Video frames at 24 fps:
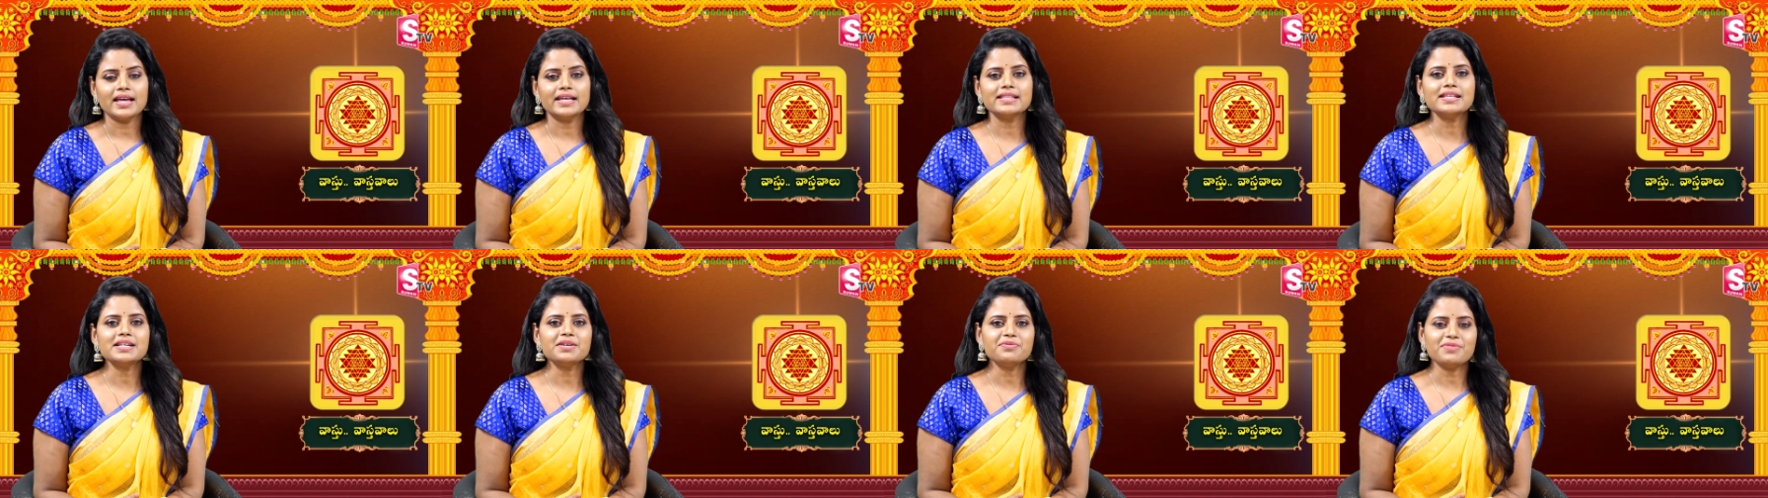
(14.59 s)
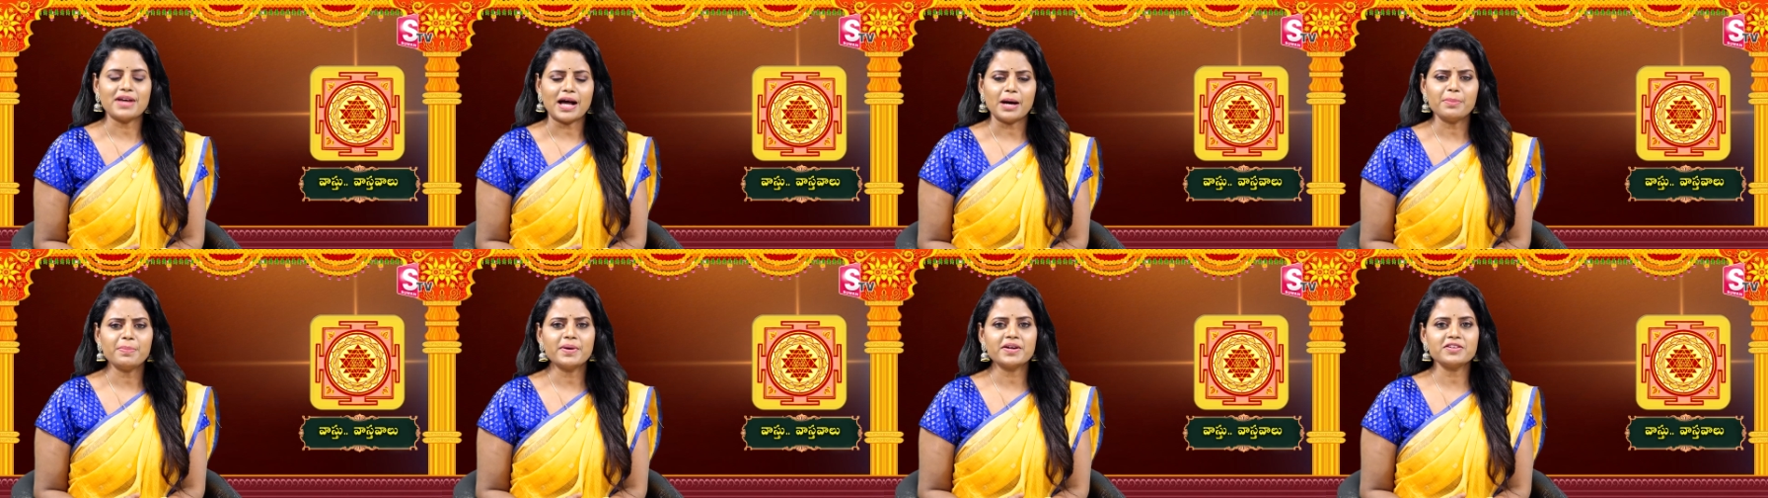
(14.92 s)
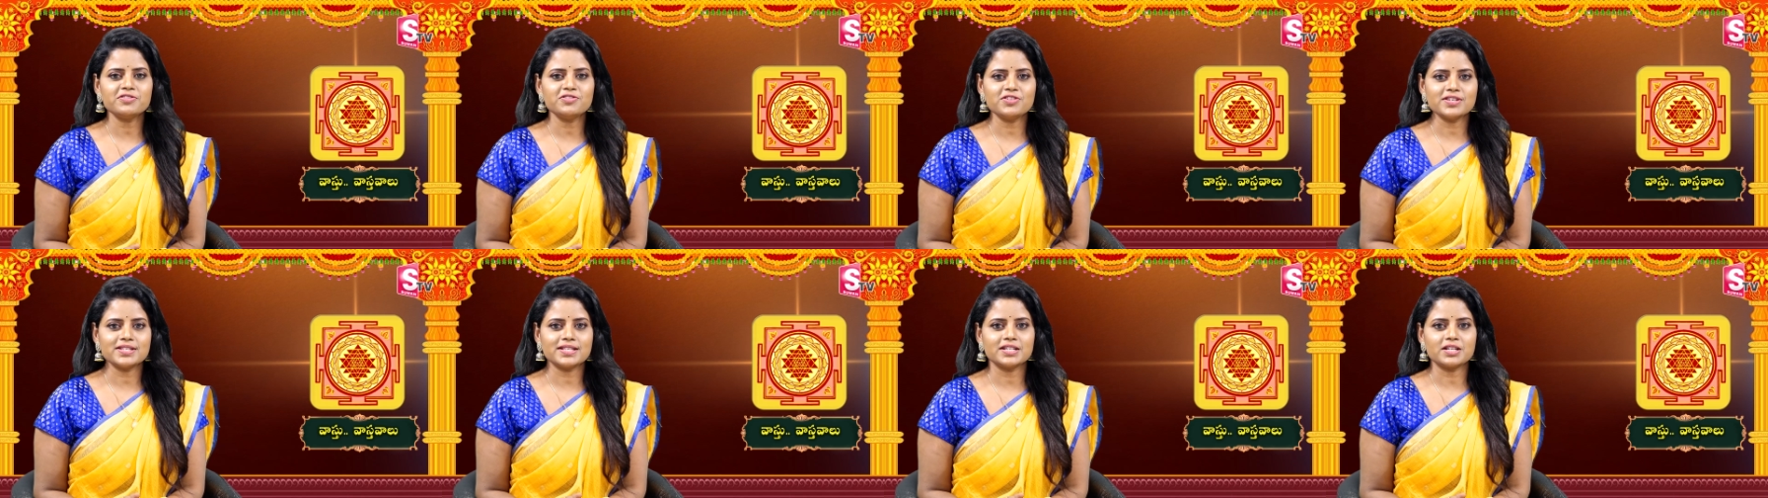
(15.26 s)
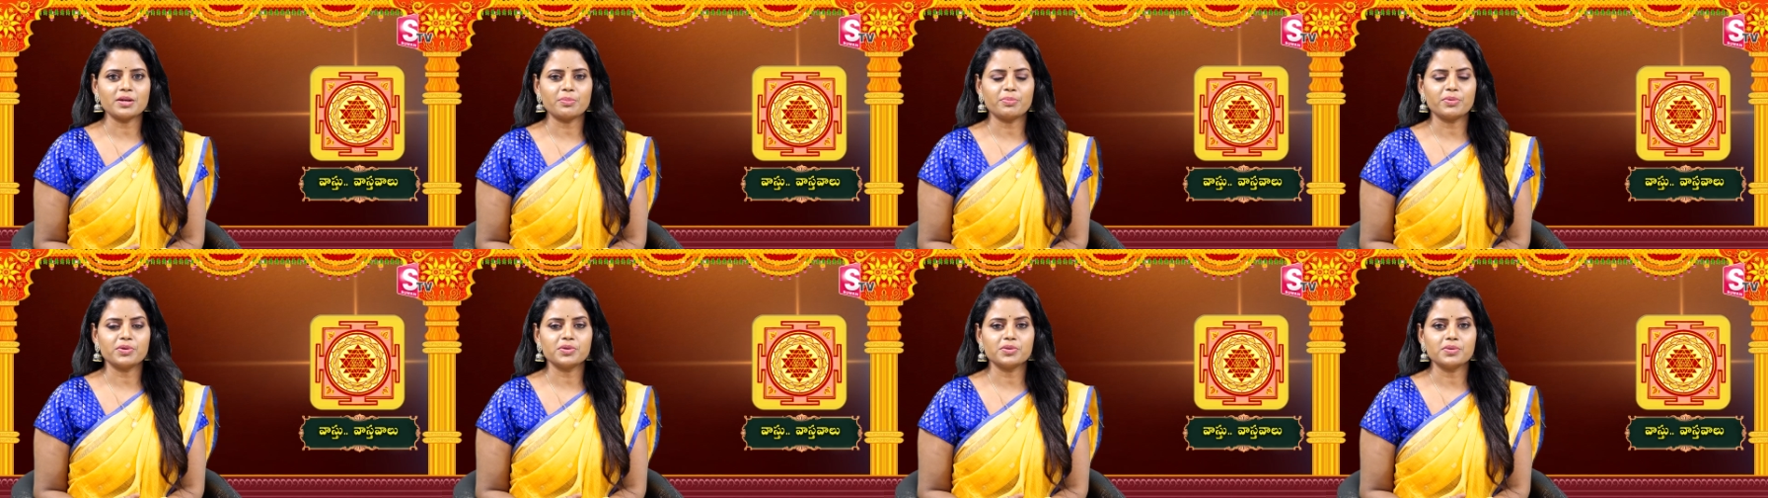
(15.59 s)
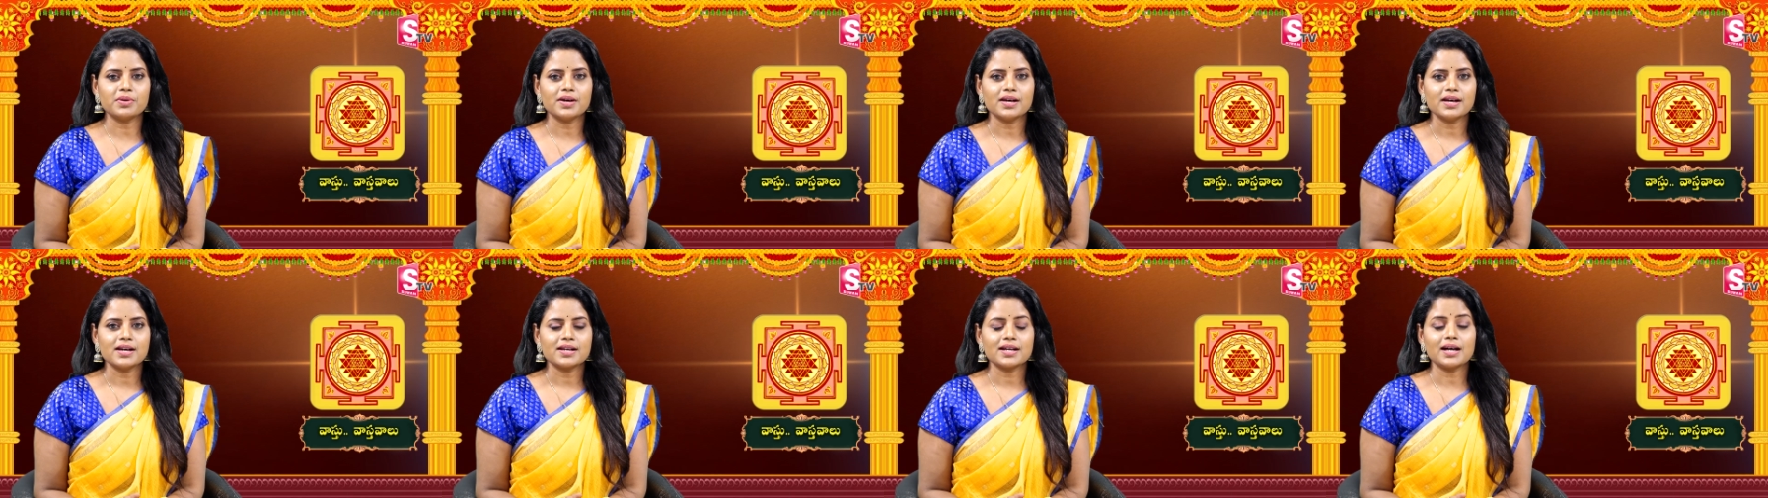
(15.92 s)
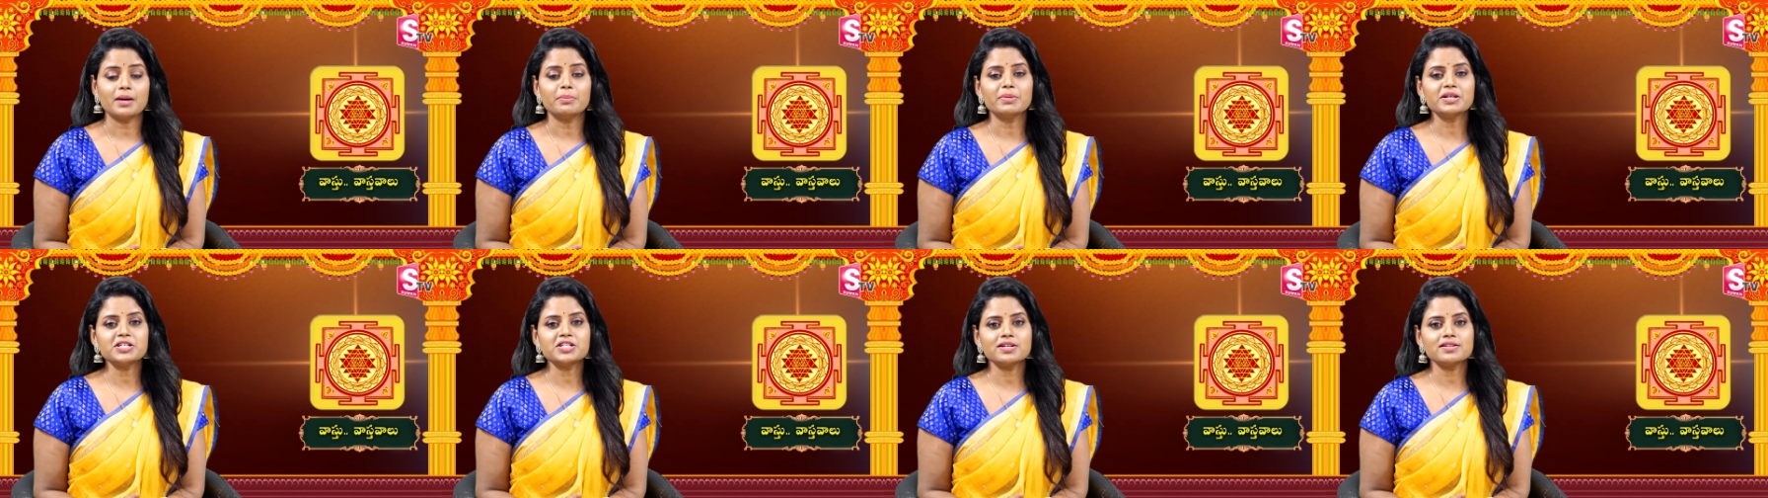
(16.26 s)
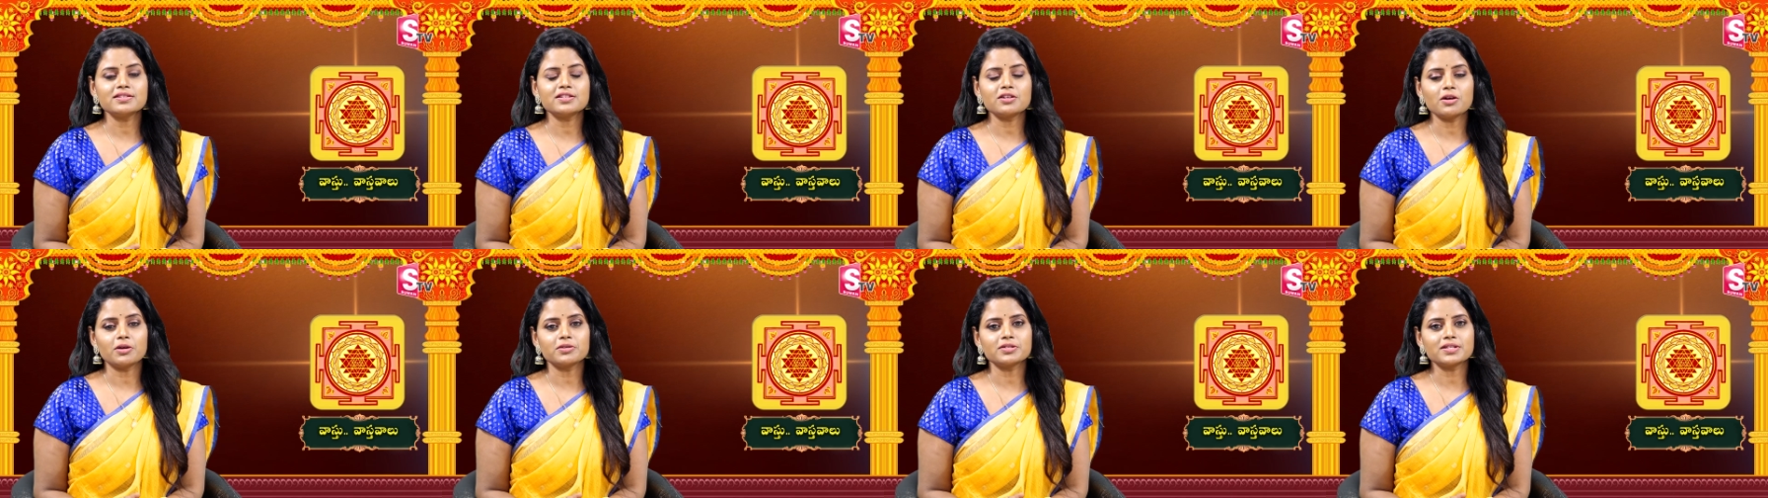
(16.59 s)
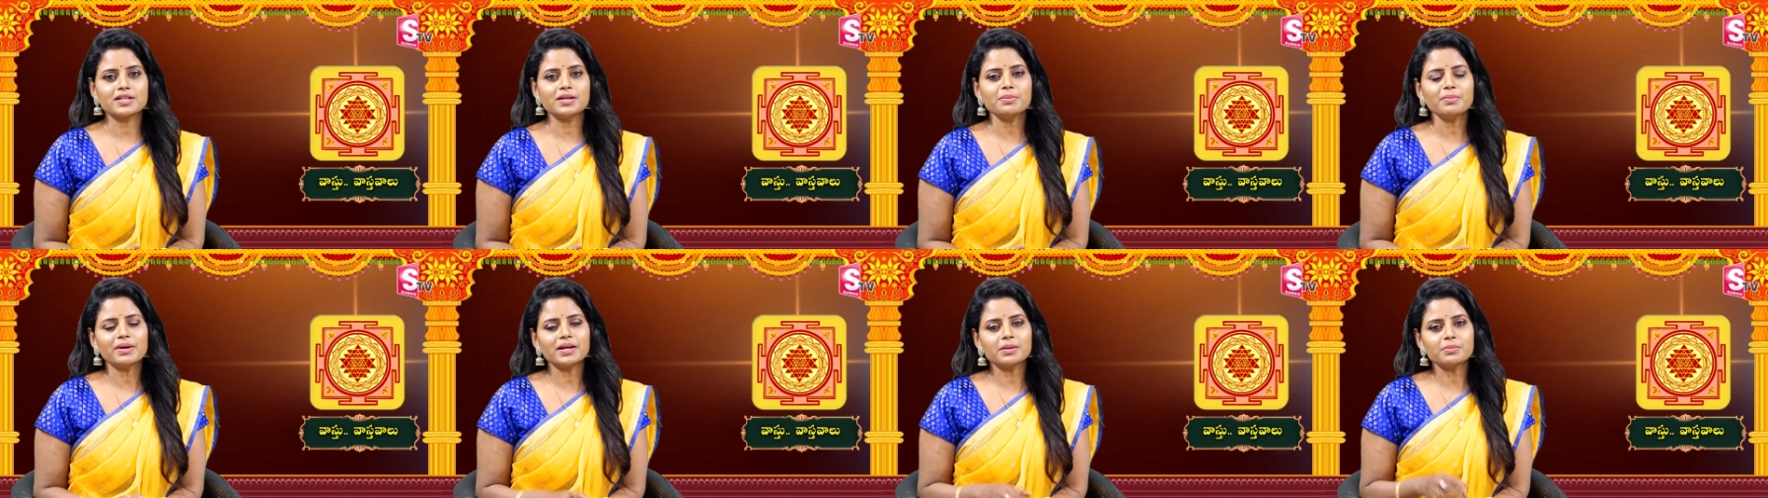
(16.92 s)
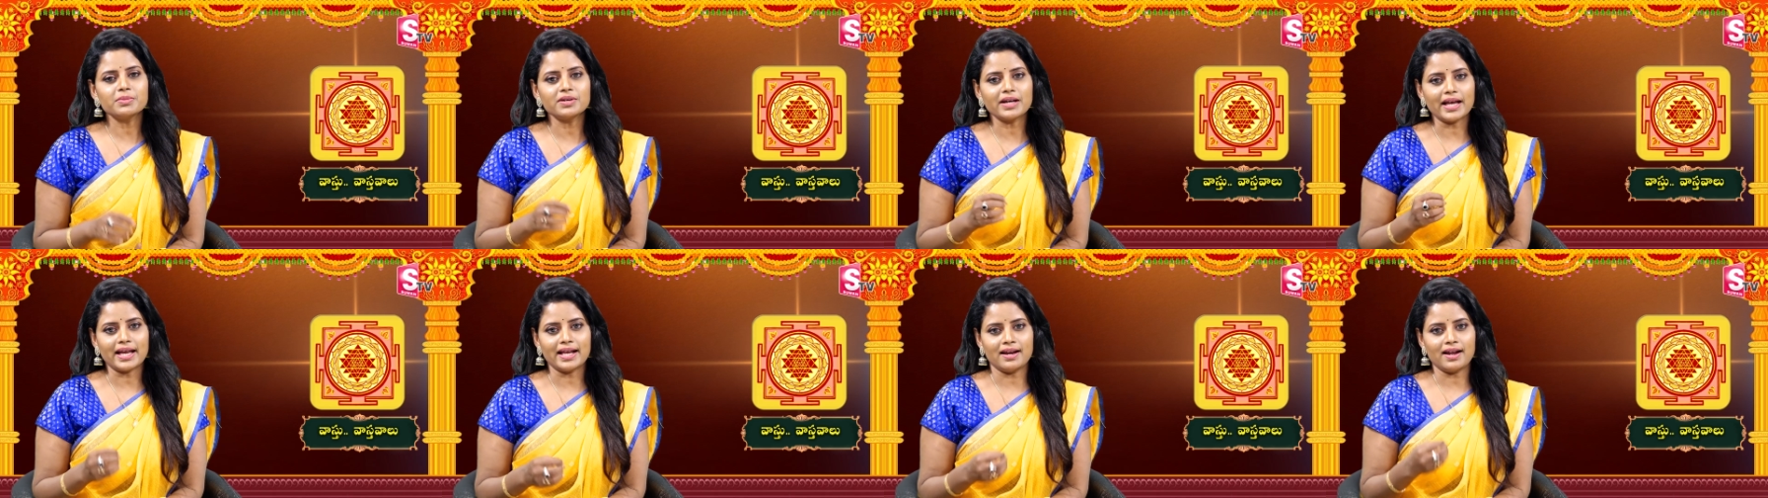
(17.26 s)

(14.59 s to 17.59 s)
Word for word: ఏదైనా వ్యాపారం చేసేటప్పుడు కమర్షియల్ స్లాట్స్కి మనము